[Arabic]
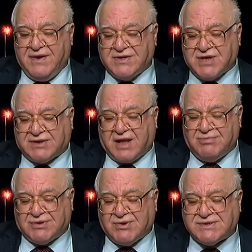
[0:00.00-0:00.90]
النشاطات
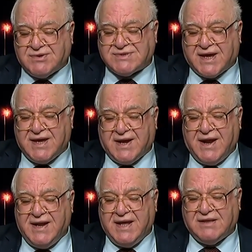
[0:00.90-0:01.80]
المتوسطة والصغيرة
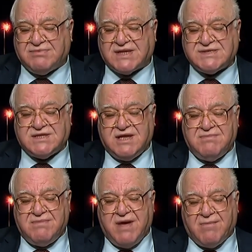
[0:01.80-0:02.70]
اللي هي تمتص 60%
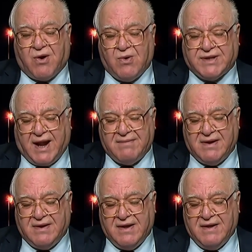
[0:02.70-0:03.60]
من قوه
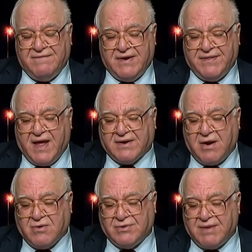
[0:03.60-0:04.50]
العمل فلذلك
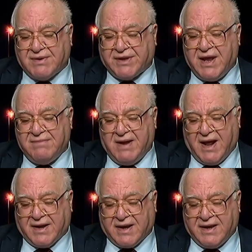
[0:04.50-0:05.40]
اكو نمطين من
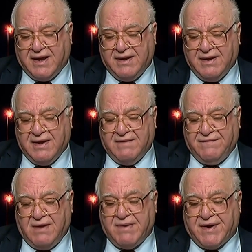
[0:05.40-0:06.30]
الحقيقه
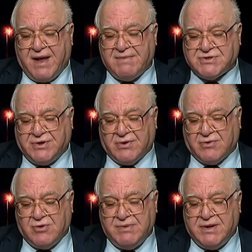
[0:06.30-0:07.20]
في البرنامج
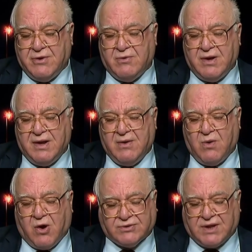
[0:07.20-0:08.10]
الحكومي اللي هو
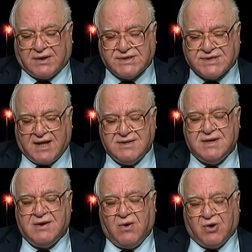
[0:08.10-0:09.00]
هو خطه
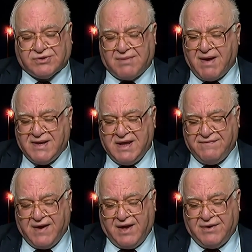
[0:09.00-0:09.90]
اقتصاديه وخطه م. ماليه
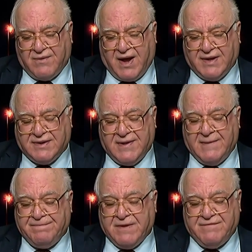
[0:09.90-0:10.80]
في ان واحد
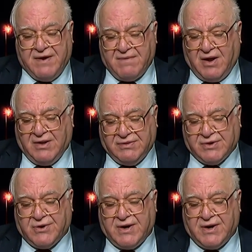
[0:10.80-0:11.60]
فما ذكروا